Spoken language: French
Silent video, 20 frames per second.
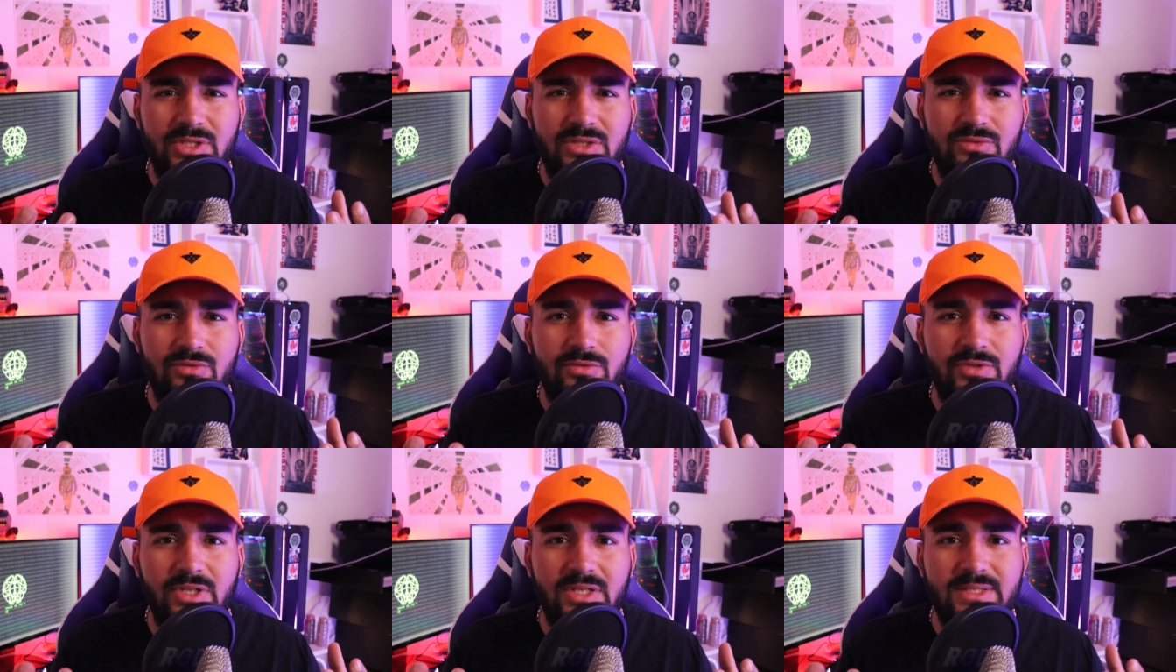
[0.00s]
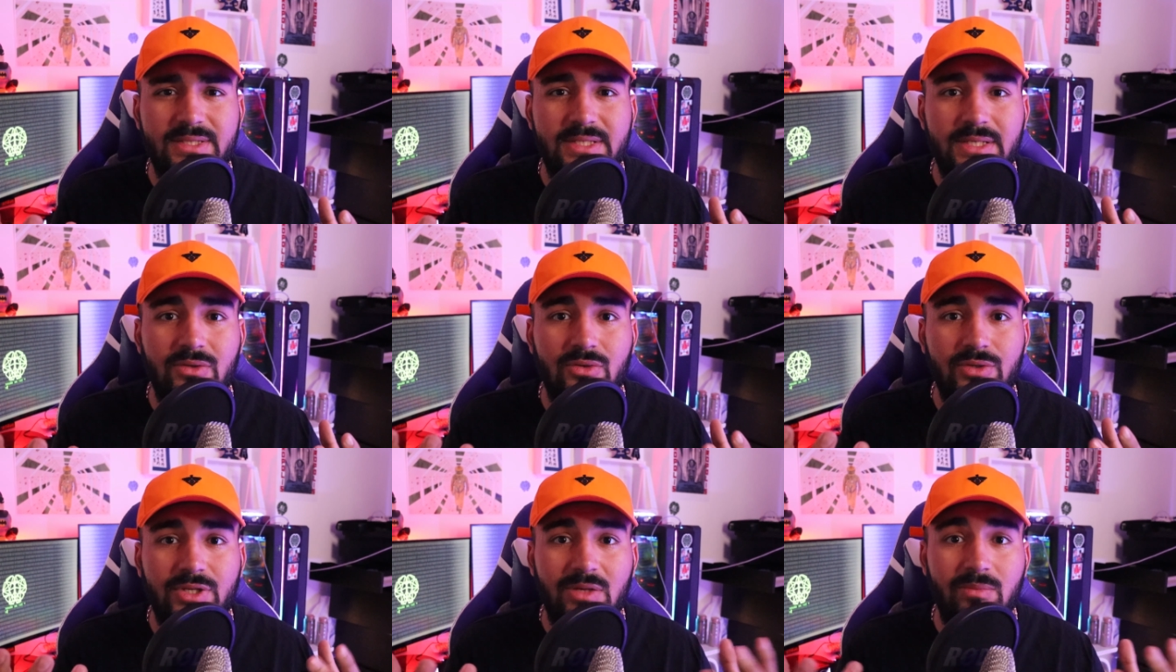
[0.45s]
qui vous vient
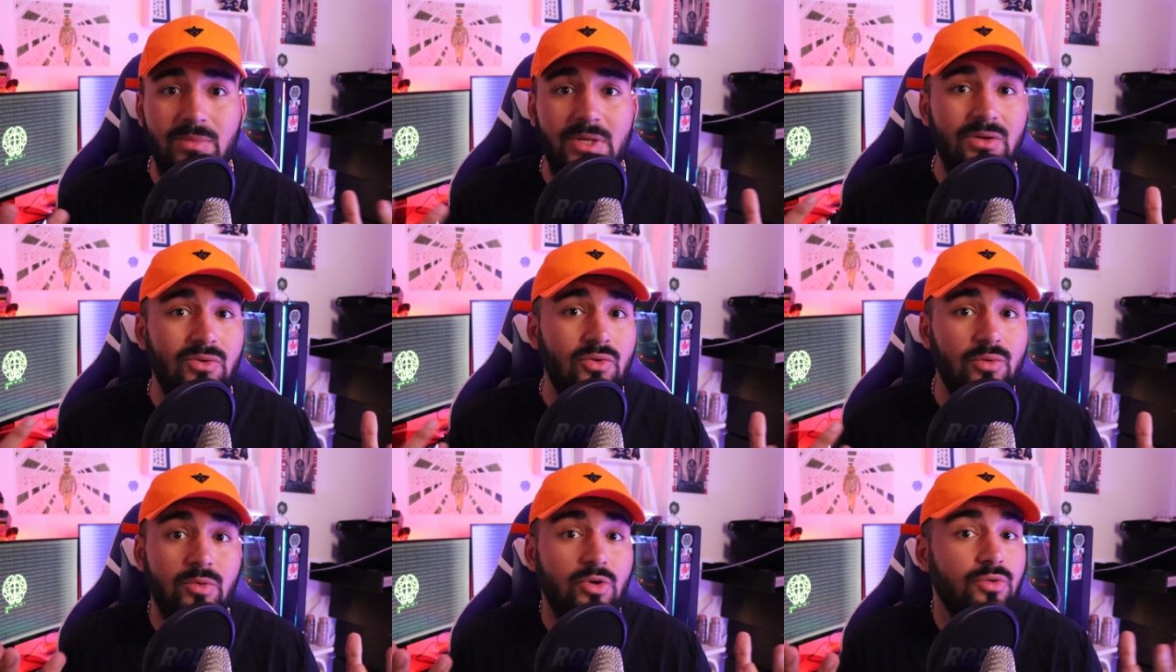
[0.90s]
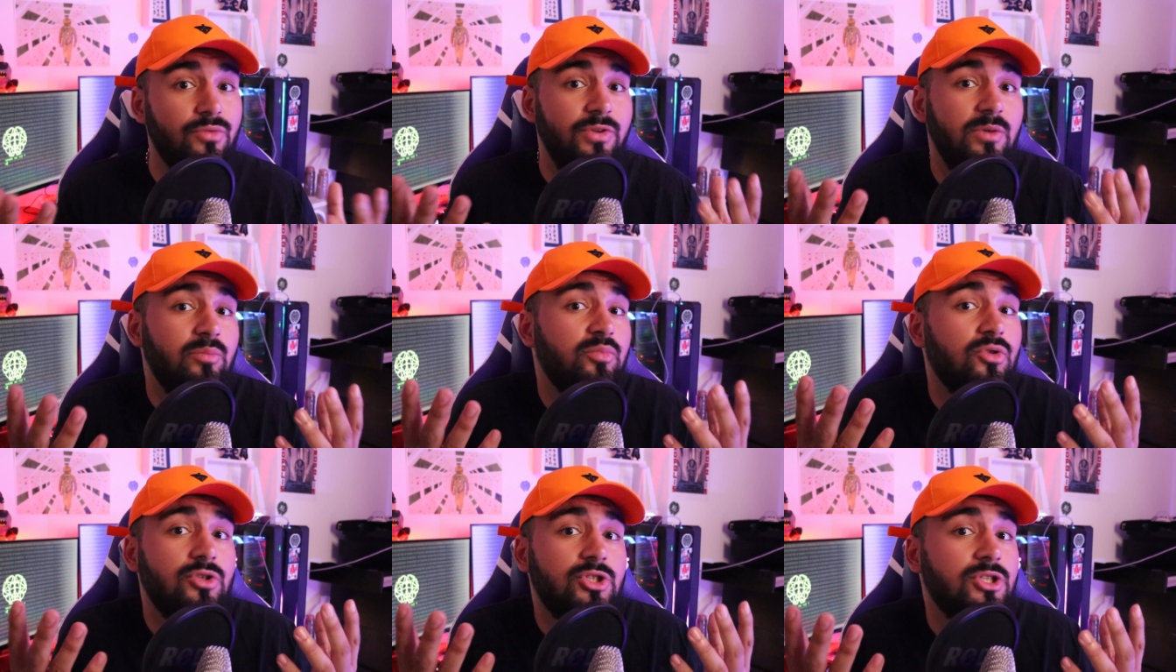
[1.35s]
c'est ok mais comment on
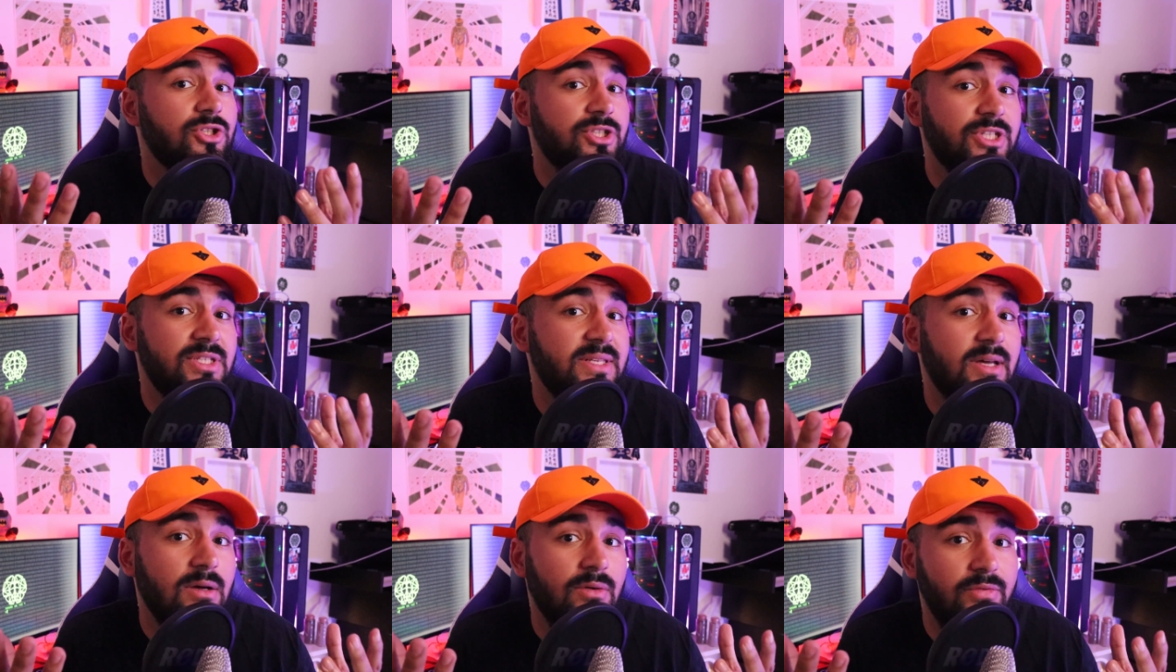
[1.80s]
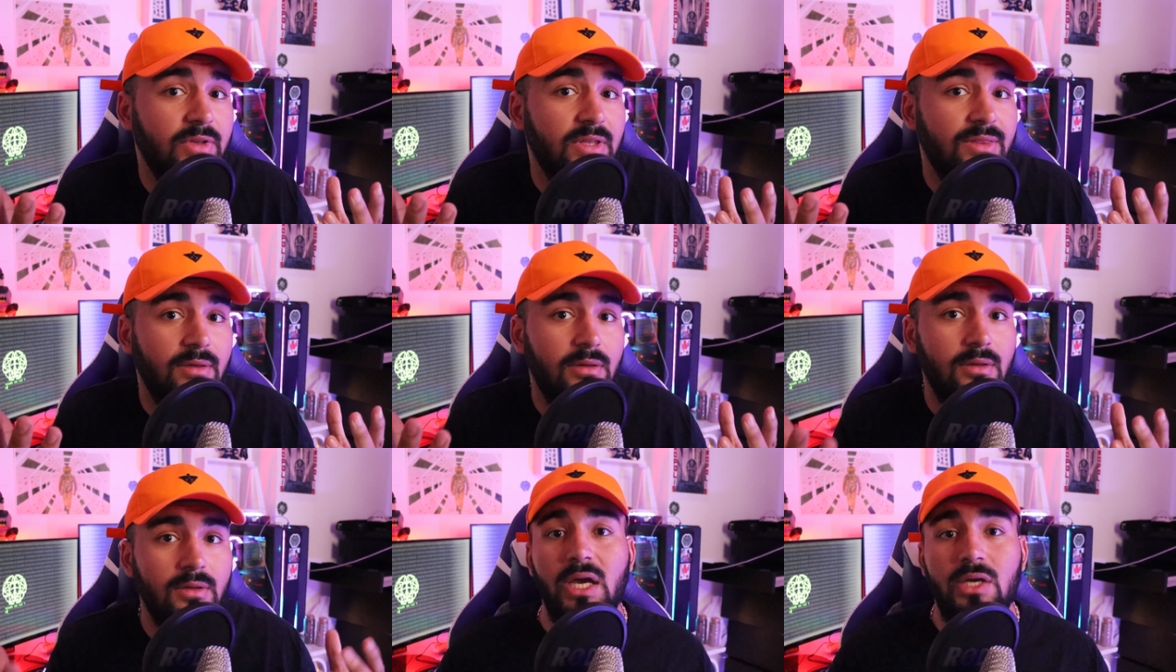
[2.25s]
fait pour changer ça en fait
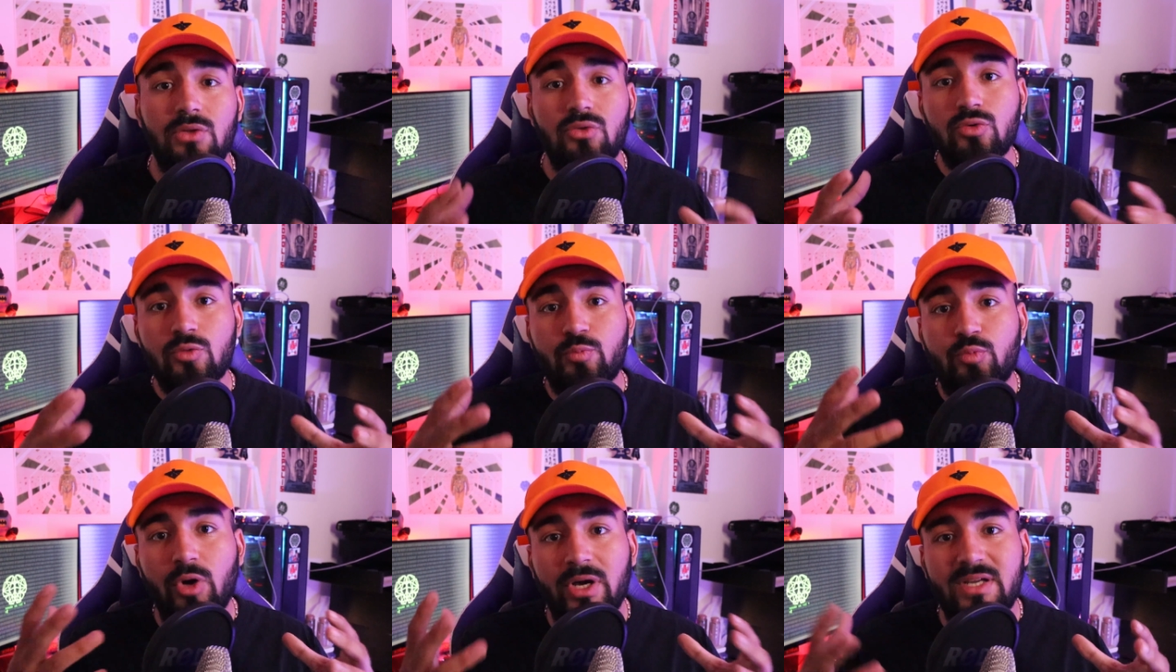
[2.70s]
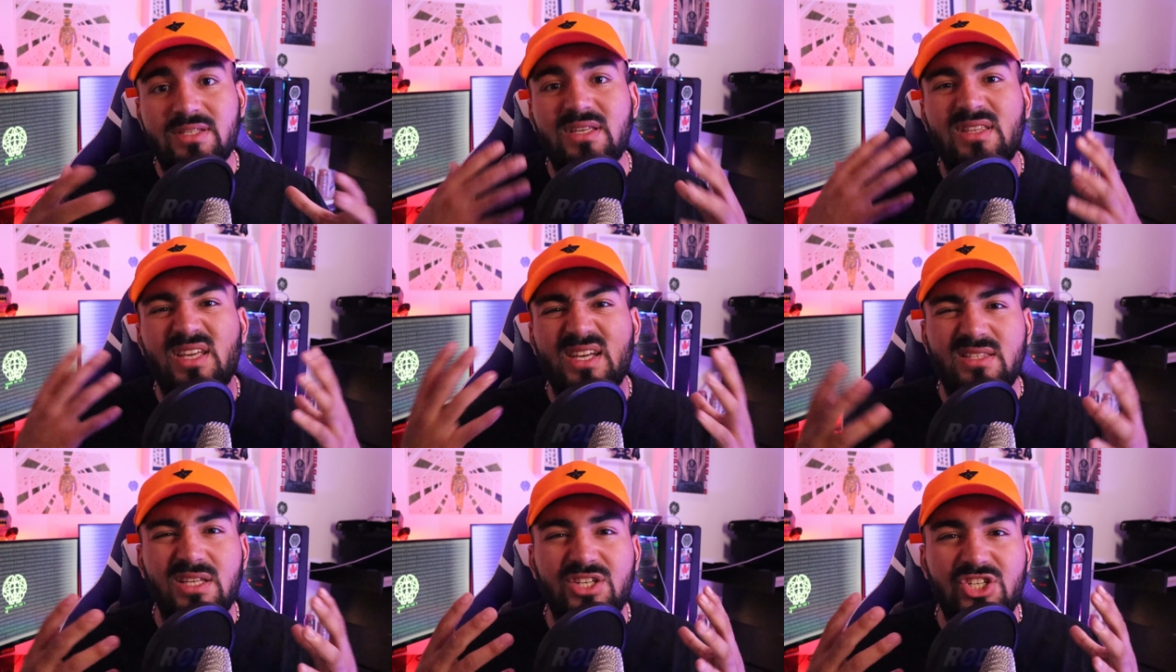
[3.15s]
Et donc pour
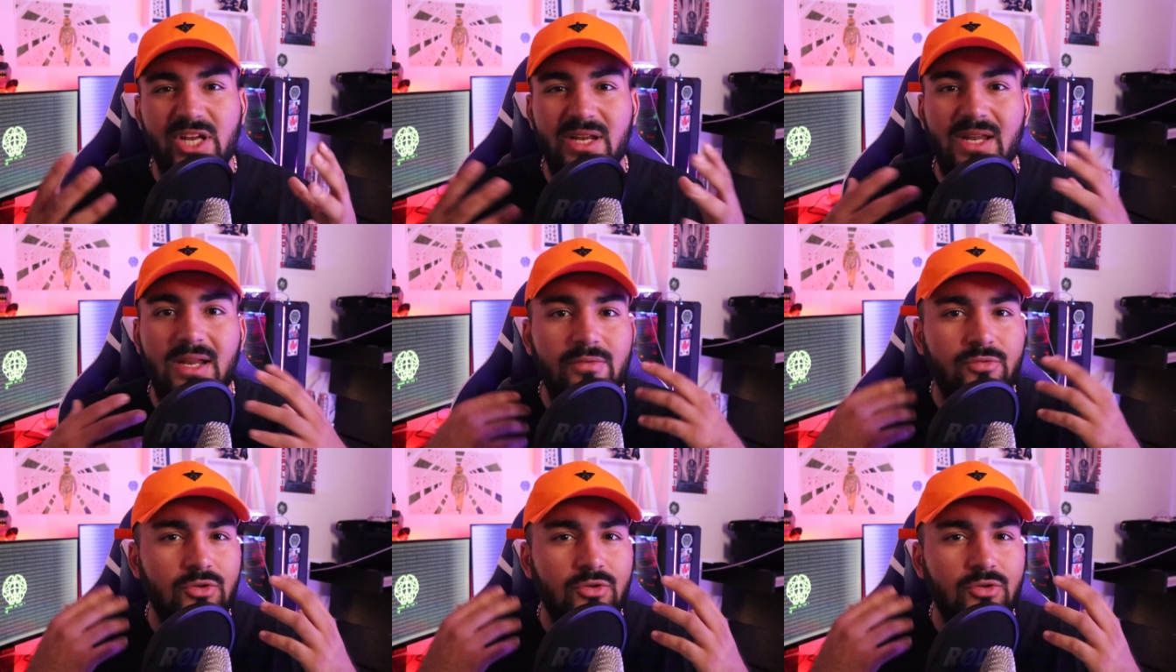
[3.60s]
accéder à ces channels,